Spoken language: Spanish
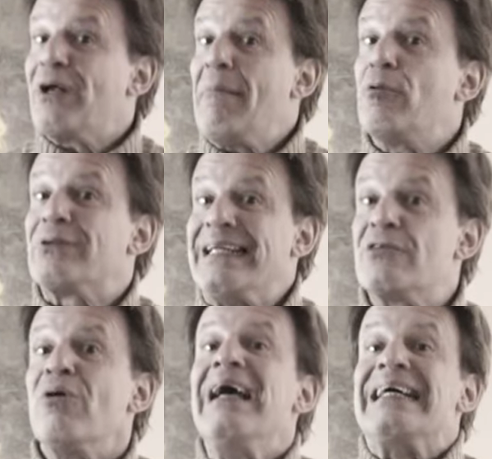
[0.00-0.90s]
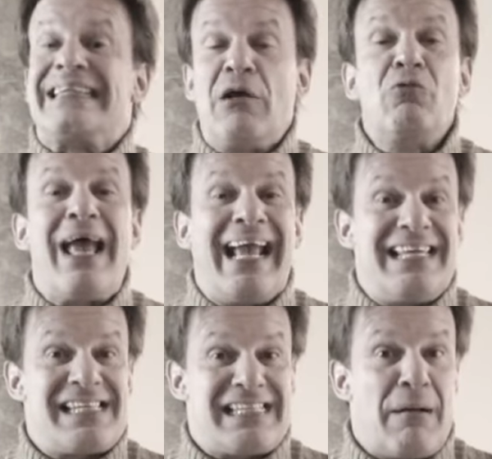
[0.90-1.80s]
por ejemplo, dentro de un
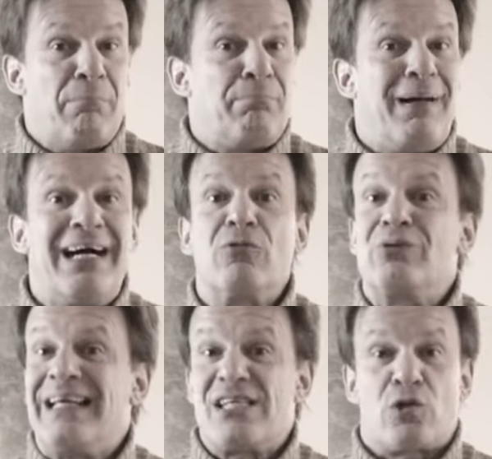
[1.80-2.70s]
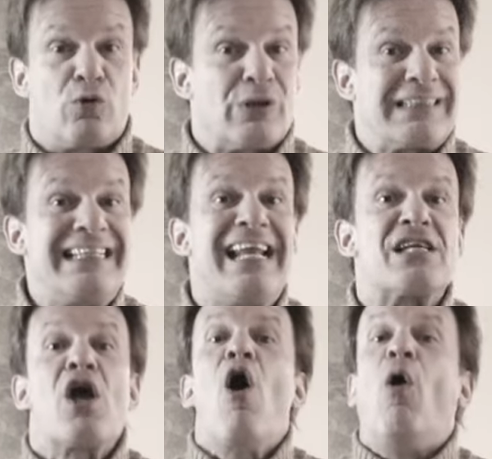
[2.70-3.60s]
estampado de las
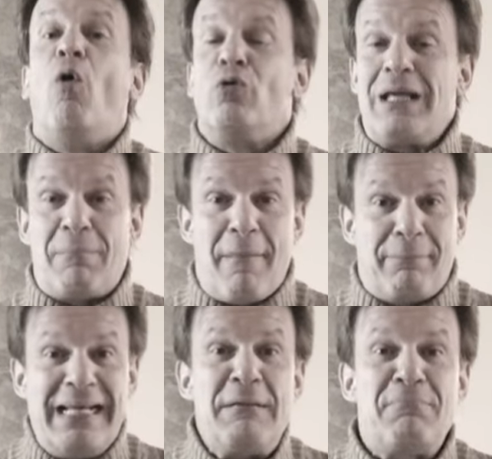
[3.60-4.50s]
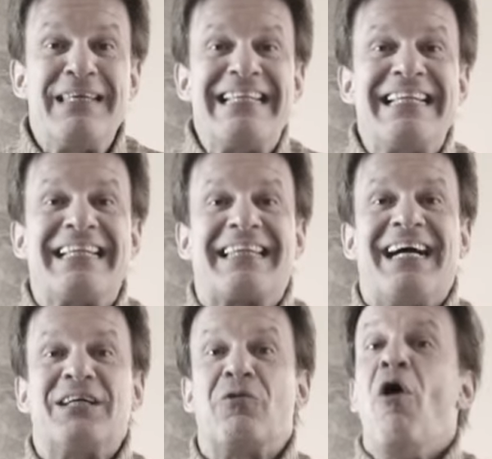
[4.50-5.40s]
cortinas o de papel
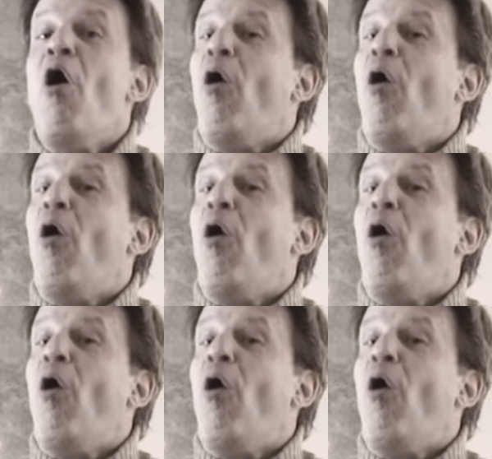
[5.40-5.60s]
pintado